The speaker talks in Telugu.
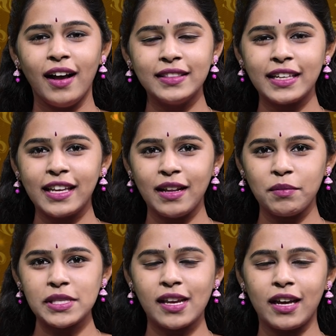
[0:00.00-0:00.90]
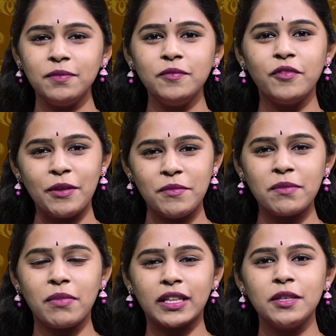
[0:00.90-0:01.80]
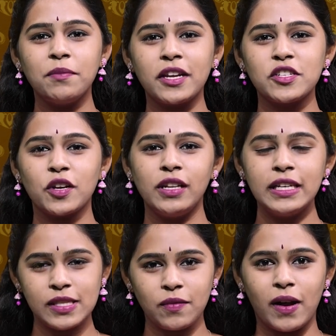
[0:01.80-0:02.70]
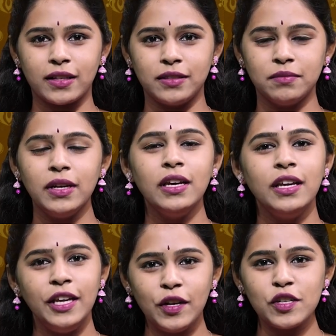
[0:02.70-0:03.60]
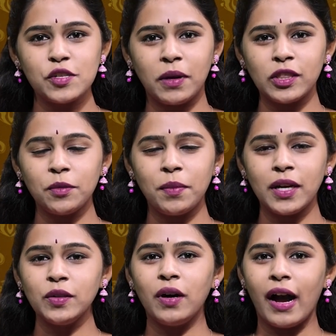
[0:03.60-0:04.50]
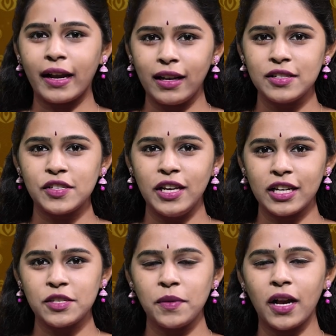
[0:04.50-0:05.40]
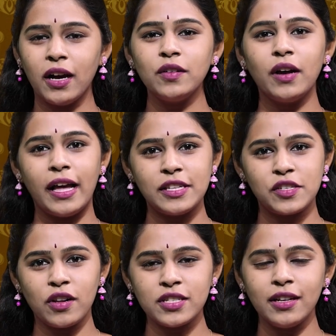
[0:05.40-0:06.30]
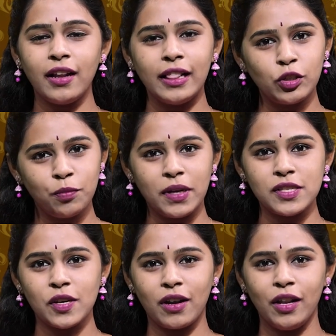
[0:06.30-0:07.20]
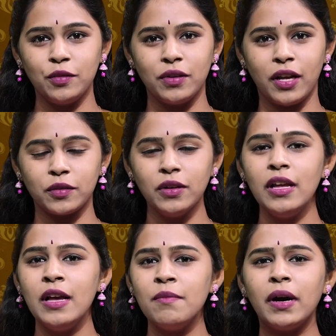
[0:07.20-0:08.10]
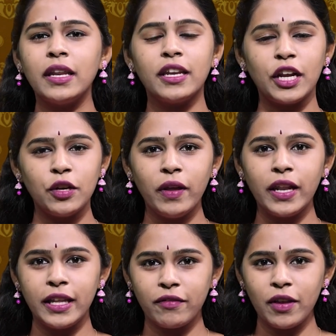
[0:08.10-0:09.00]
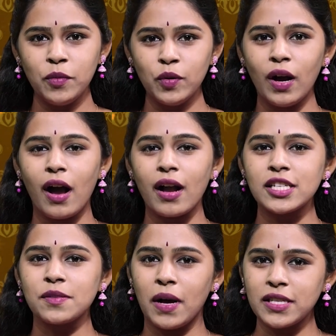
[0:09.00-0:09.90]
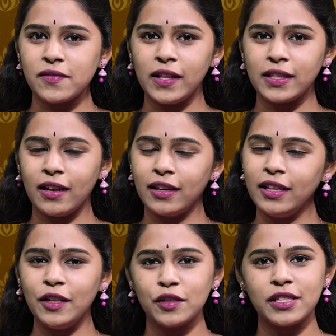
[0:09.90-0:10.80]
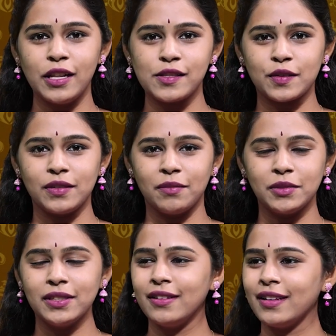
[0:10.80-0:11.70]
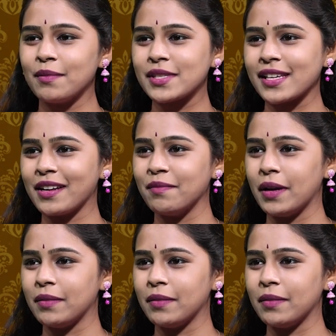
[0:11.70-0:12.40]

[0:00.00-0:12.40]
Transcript: అందరికీ నమస్కారం వైబ్రెంట్ భక్తి ప్రేక్షకులకి స్వాగతం ఈరోజు మనతో పాటు ఆకిల శ్రీలక్ష్మి గారు ఆస్ట్రాలజర్ లలిత ఉపాసకురాలు ఉన్నారు మరి రెండు వేల ఇరవై మూడు ఆగస్టు మాస ఫలితాలని ఈరోజు తెలుసుకుందాం నమస్కారం